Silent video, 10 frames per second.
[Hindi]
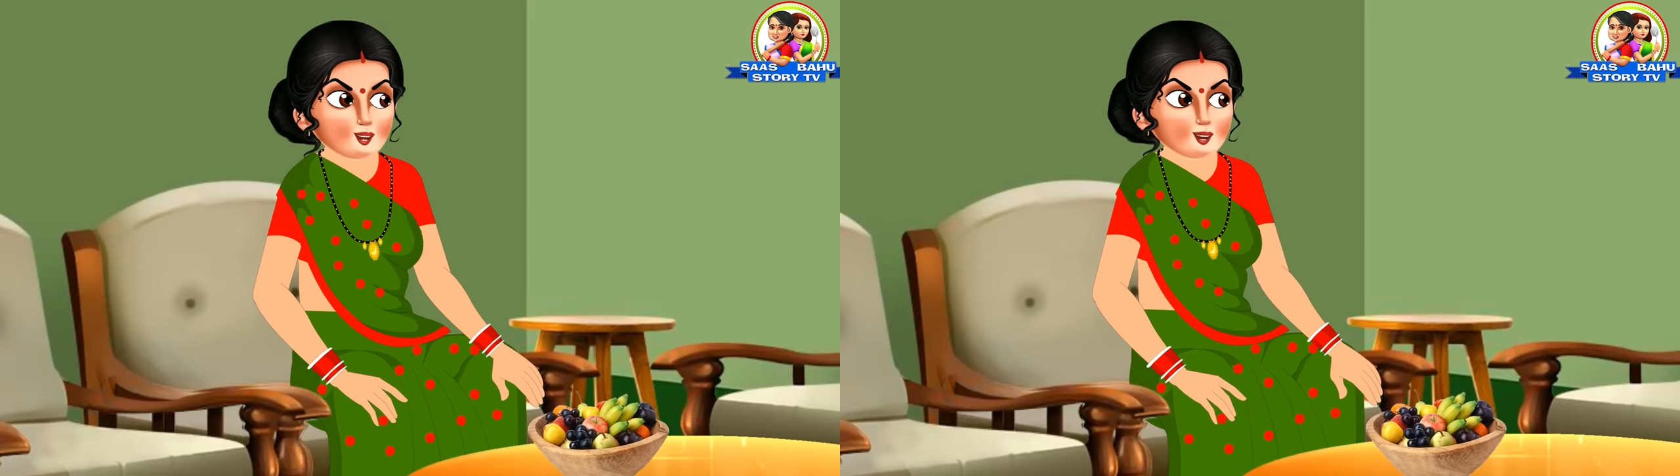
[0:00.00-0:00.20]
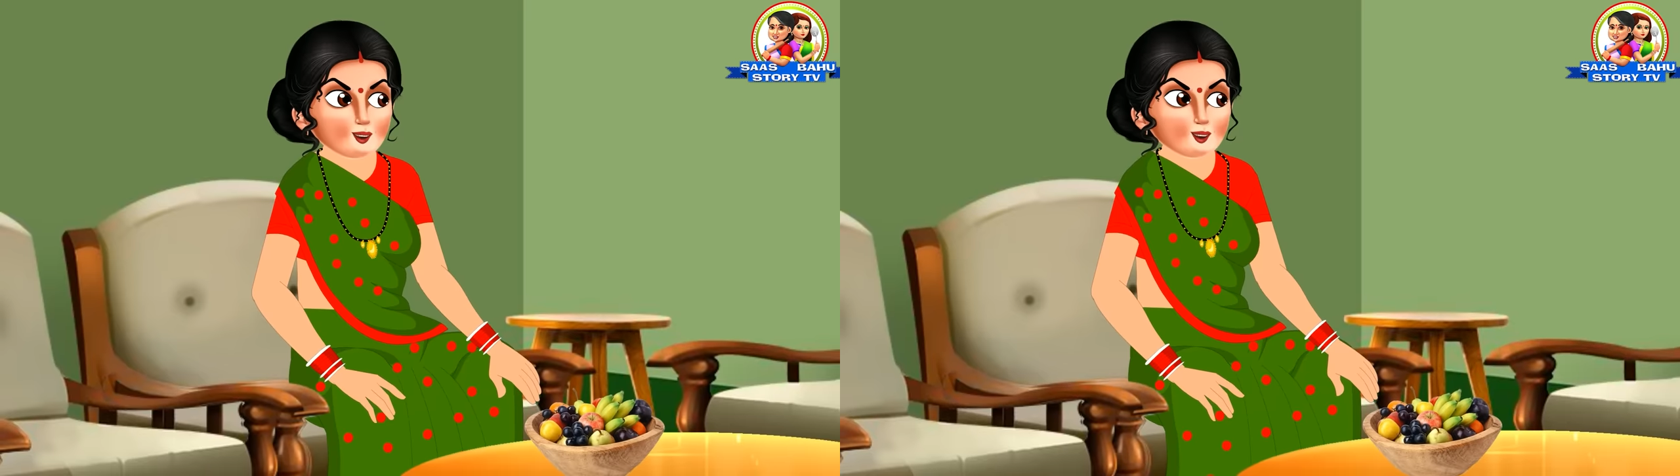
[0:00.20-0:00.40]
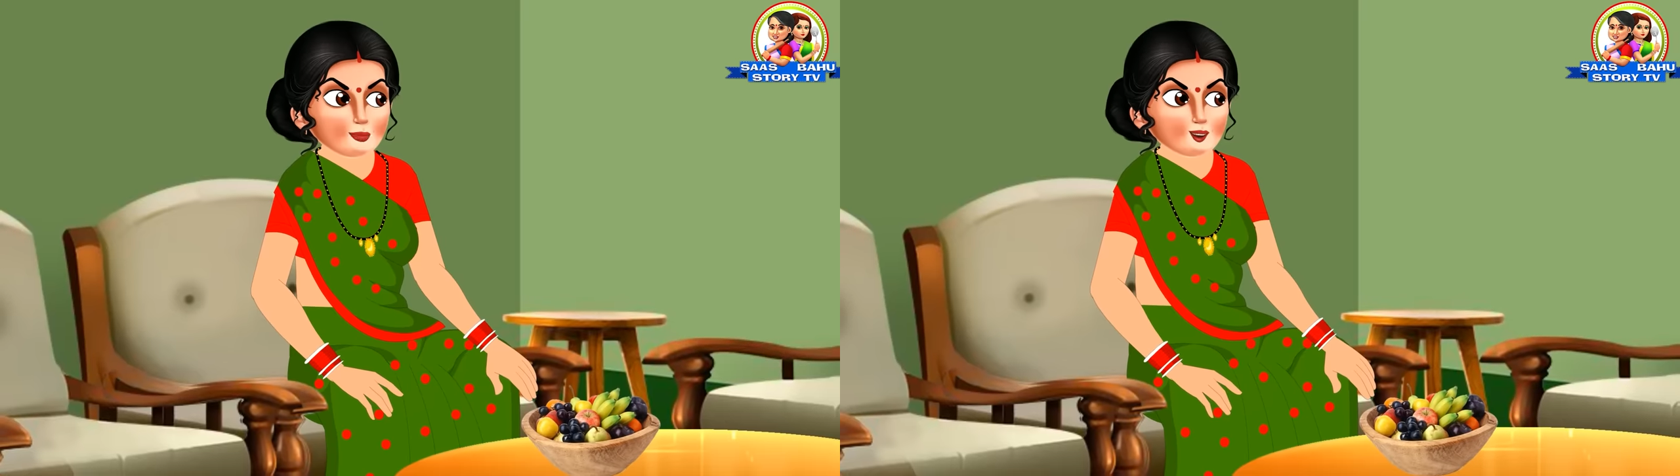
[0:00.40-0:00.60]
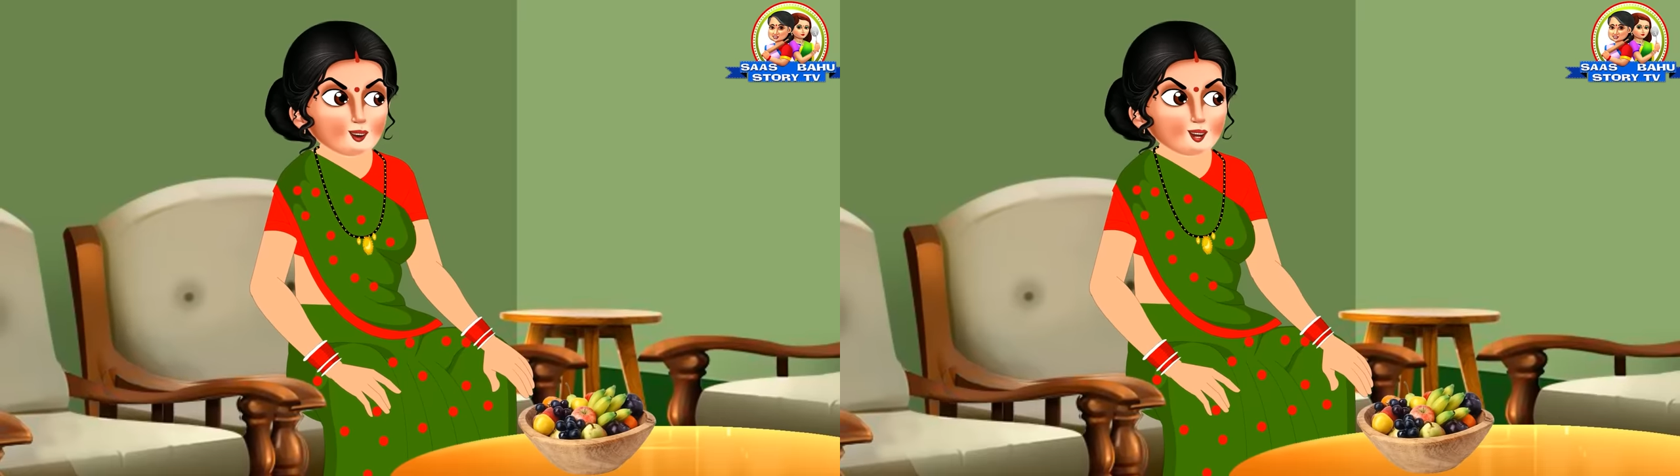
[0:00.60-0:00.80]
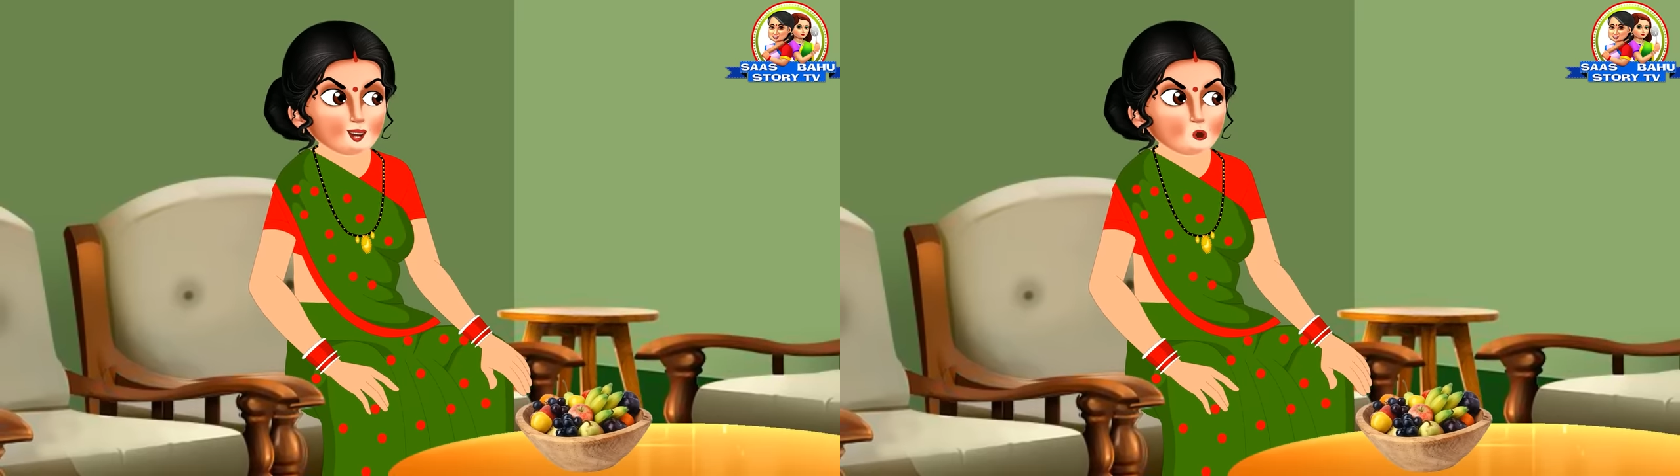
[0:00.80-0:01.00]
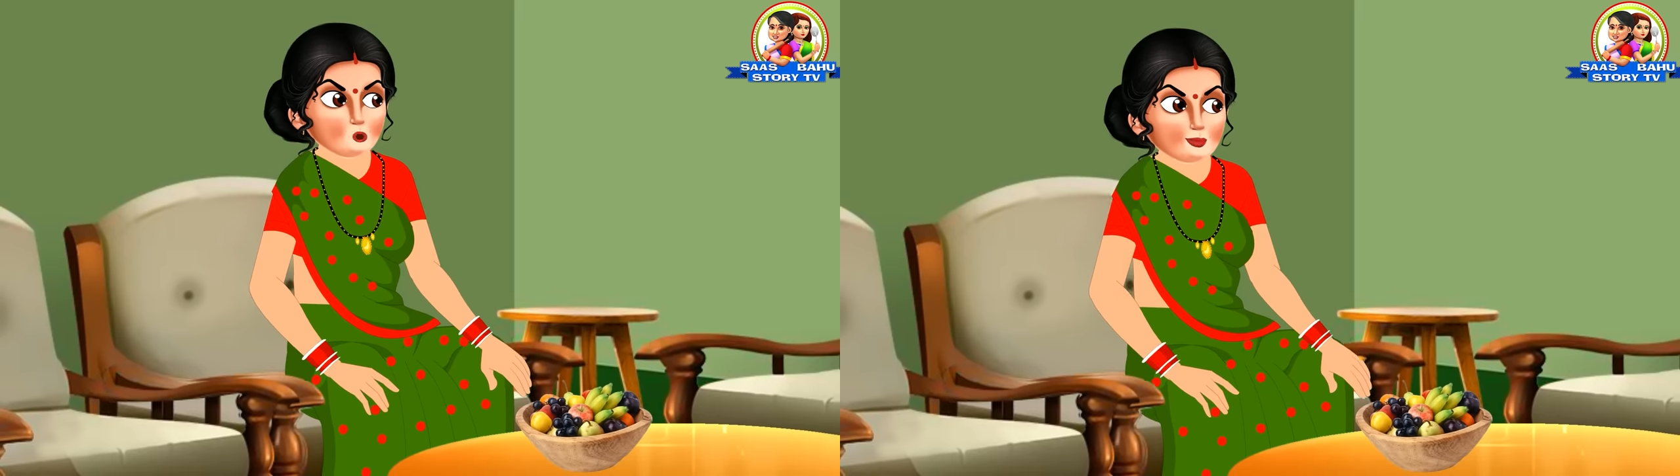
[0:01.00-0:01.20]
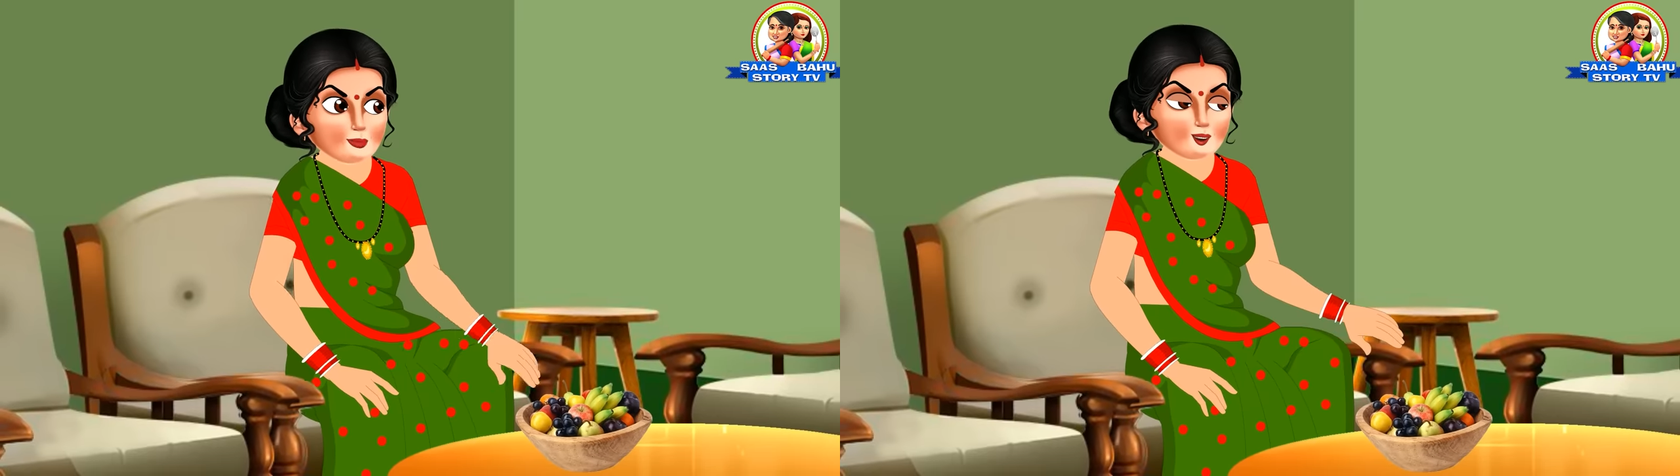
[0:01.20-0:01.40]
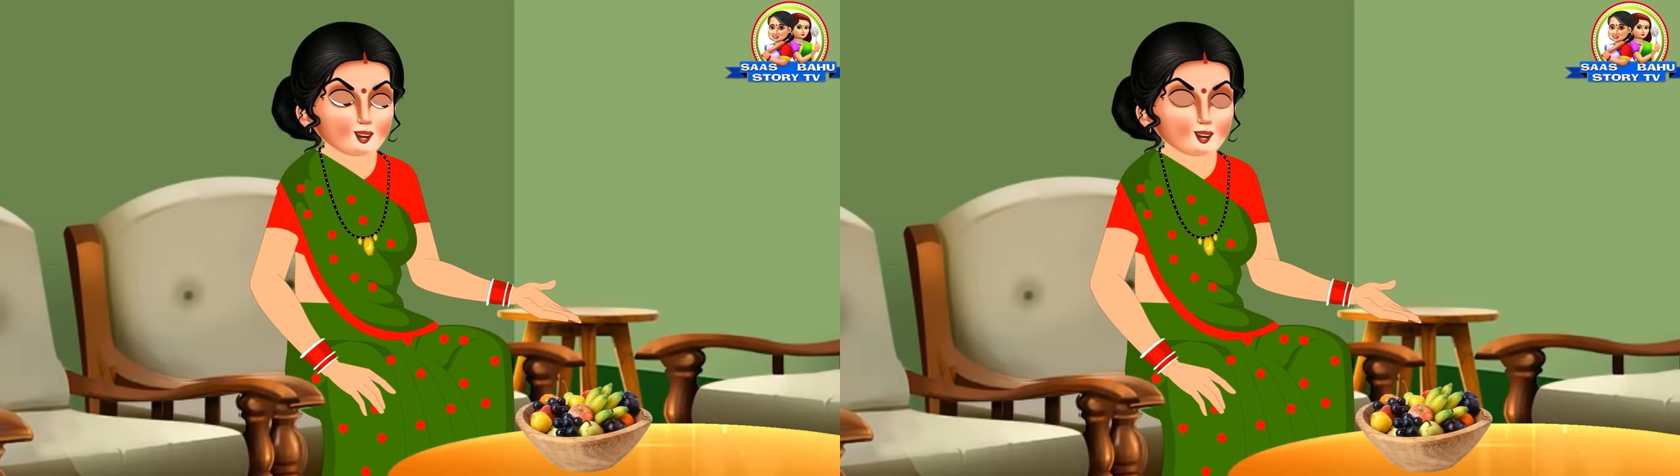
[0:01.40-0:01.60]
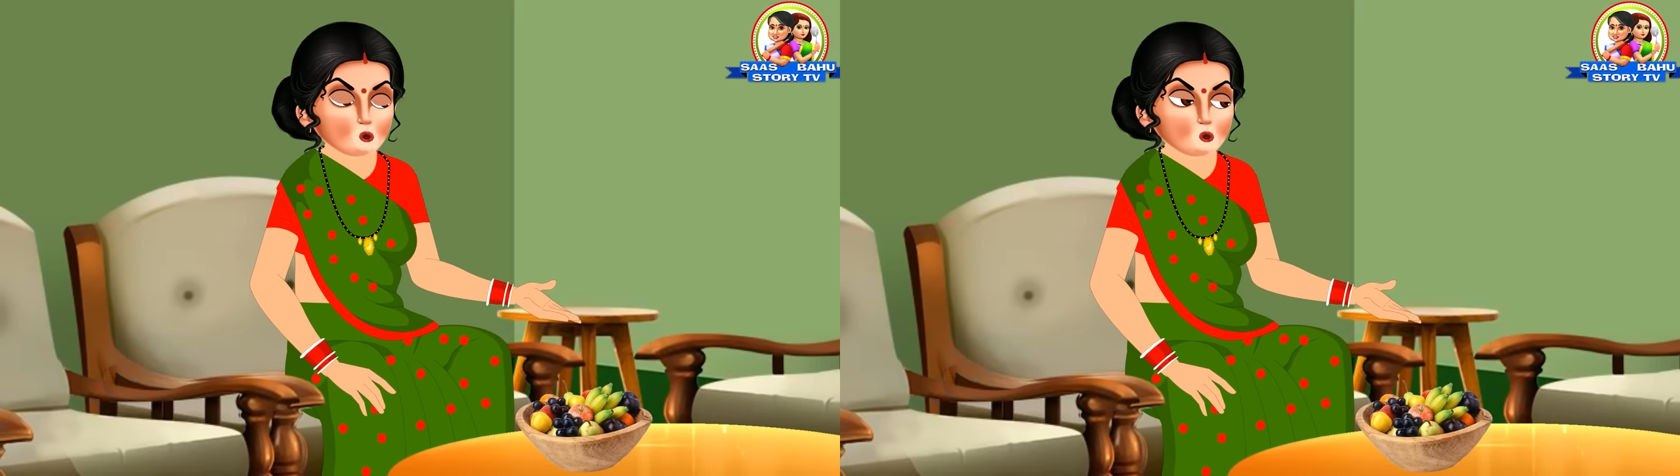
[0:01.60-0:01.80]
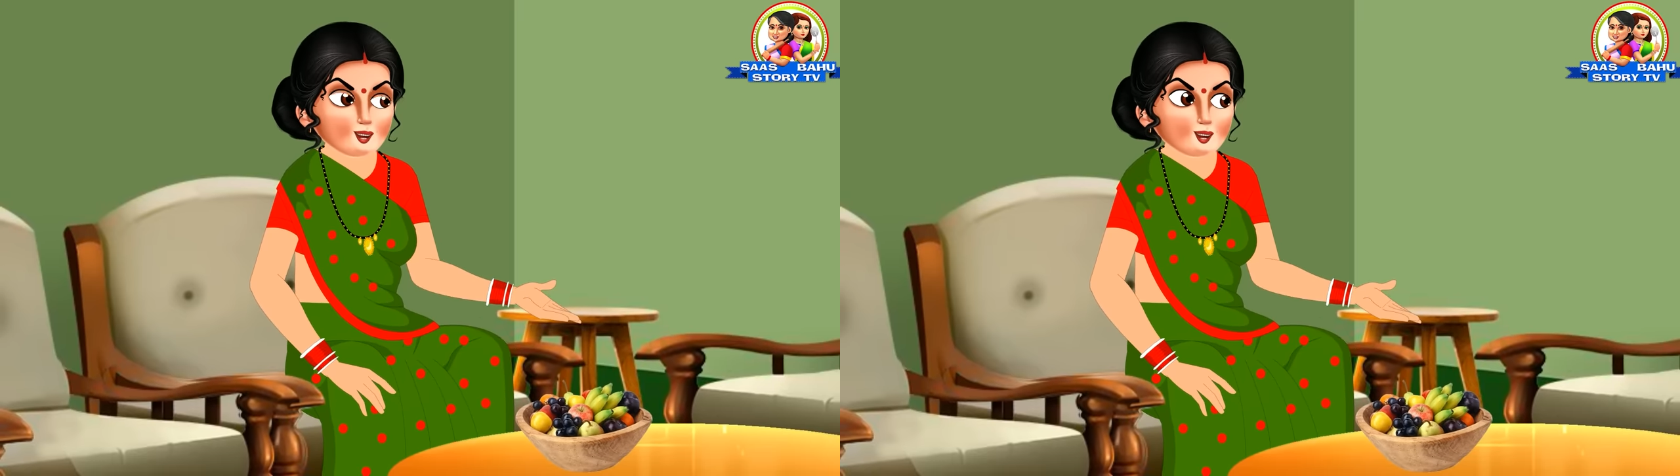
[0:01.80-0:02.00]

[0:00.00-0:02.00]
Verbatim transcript: की काम चोर है माँ ने कुछ ना